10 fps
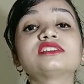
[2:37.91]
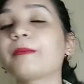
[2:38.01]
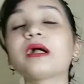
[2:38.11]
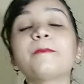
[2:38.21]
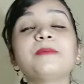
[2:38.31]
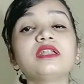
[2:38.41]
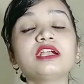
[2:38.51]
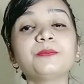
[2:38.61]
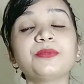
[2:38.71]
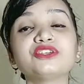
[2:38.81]
आपका
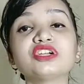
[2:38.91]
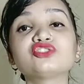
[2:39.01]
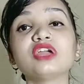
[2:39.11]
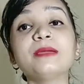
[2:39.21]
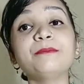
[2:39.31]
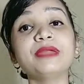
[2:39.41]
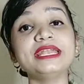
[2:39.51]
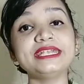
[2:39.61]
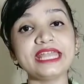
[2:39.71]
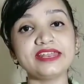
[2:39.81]
ब्लड प्रेशर जो है
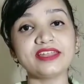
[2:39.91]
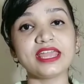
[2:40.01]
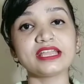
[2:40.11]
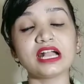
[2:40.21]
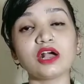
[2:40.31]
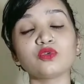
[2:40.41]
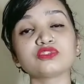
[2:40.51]
मेंटेन रहेगा